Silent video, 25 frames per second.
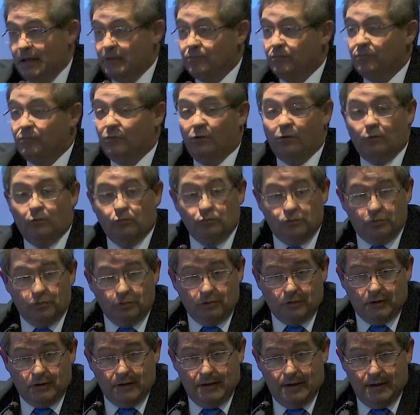es un
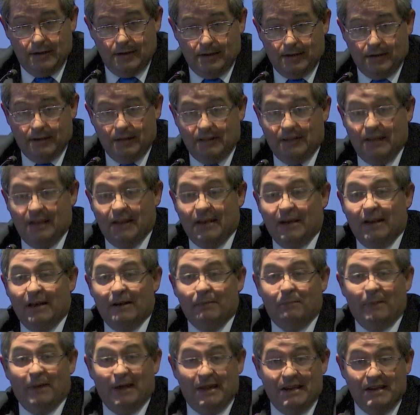orgullo que, tiene
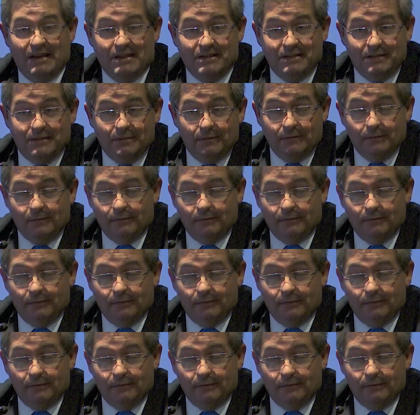el país.